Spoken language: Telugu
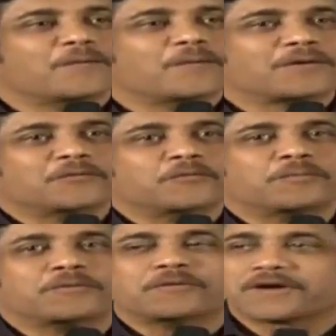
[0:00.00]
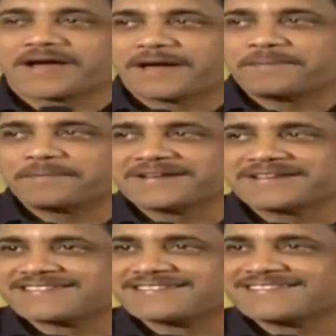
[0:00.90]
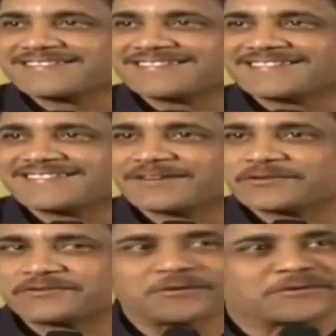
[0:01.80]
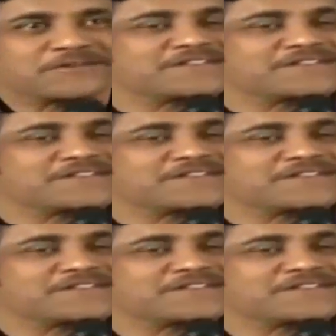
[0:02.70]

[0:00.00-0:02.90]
ఒక ఊపు ఒక హ్యాపీనెస్ ఒక జోరు